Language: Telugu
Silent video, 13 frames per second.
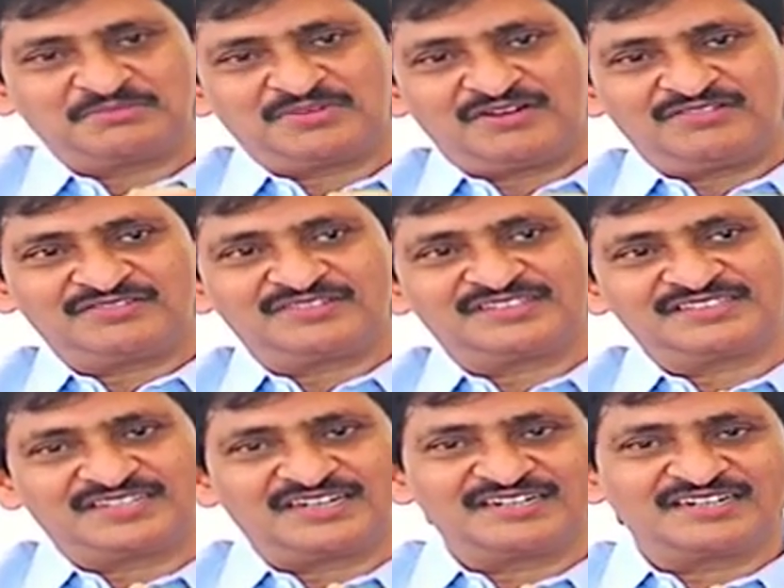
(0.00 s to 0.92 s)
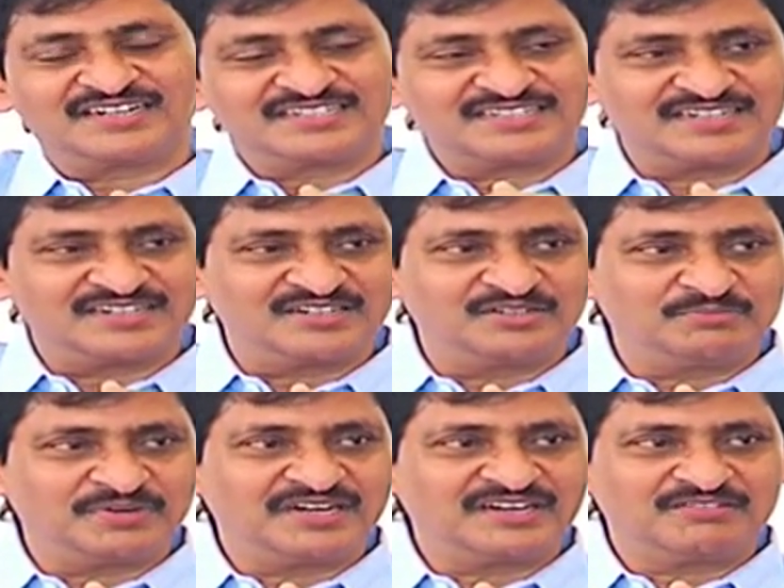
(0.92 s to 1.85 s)
బాగుంటుంది చాలా ఇంట్రెస్టింగ్
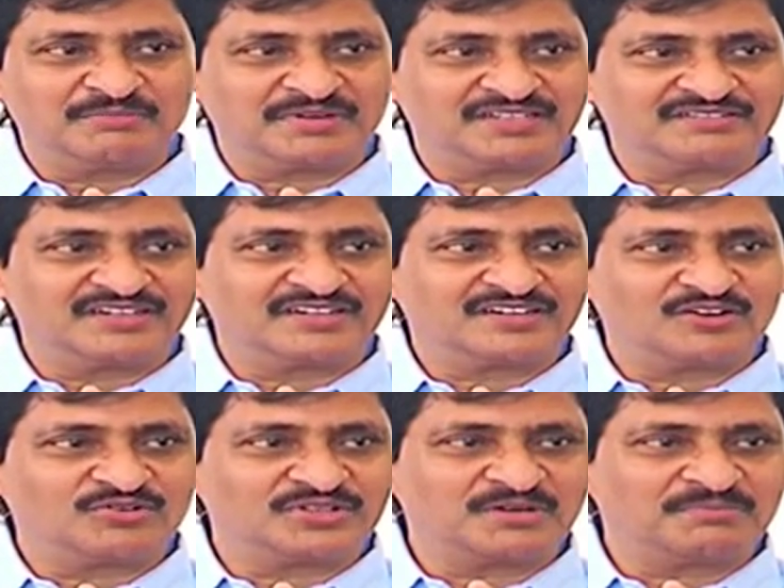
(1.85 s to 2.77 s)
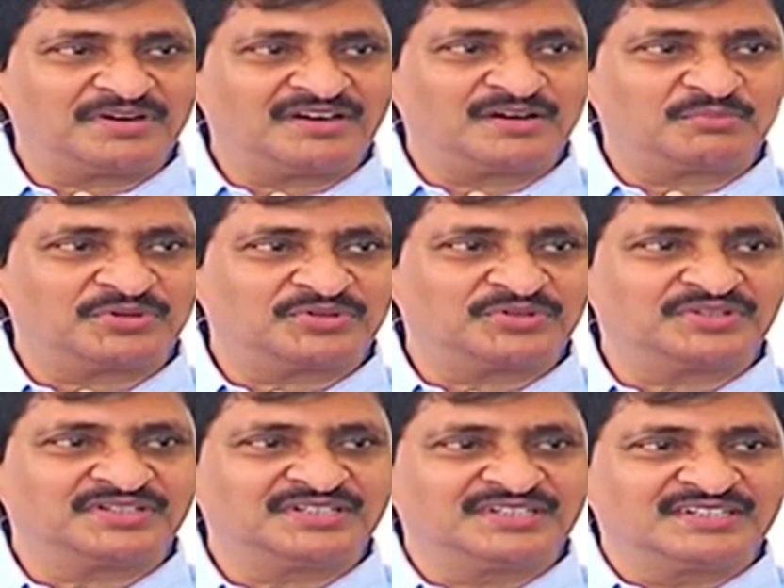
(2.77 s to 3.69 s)
ఇప్పుడంటే విపరీతమైన క్రౌడ్ తప్ప
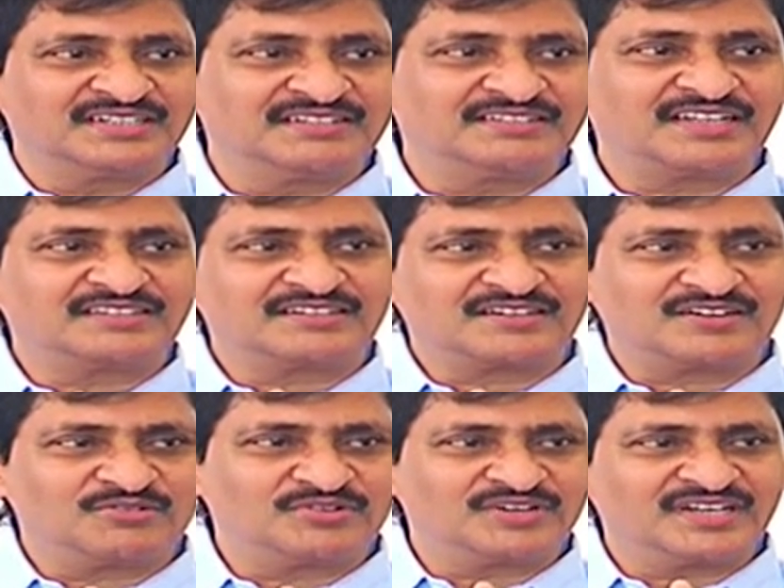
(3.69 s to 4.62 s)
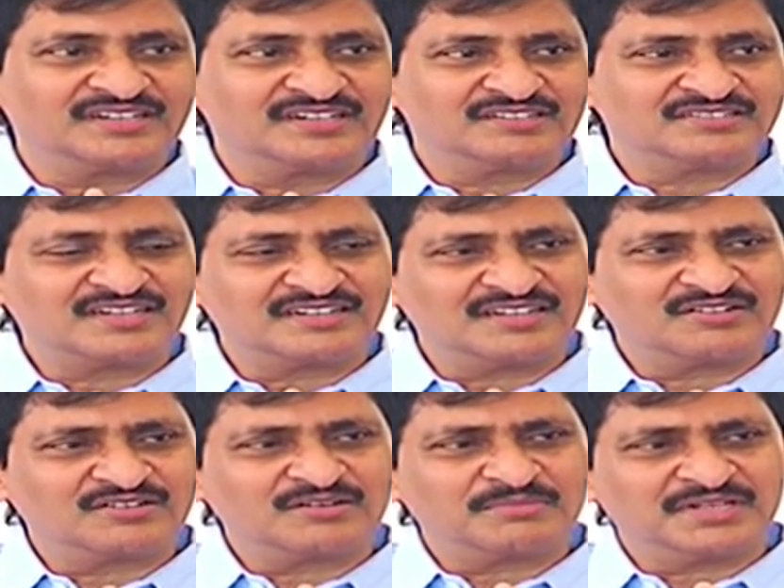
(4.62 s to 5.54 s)
ఇంతంత క్రౌడ్ ఉండేది కాదు
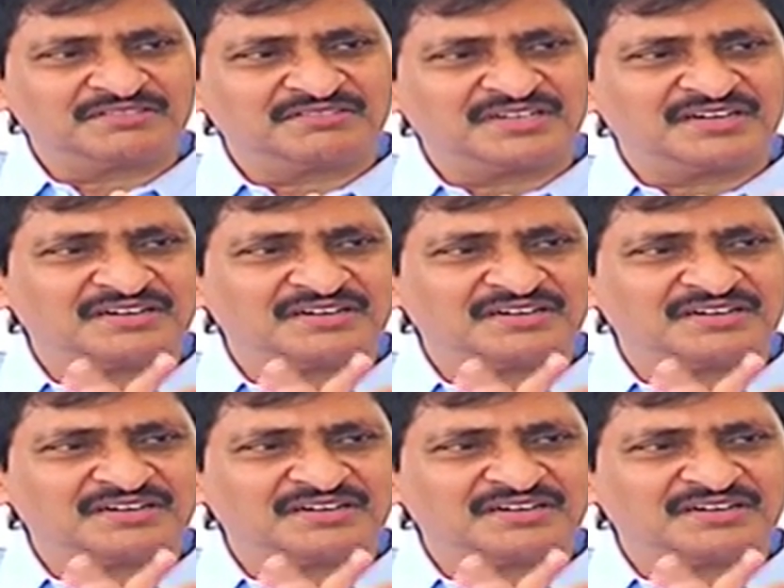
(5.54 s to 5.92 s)
సరదాగా ఒక పెద్ద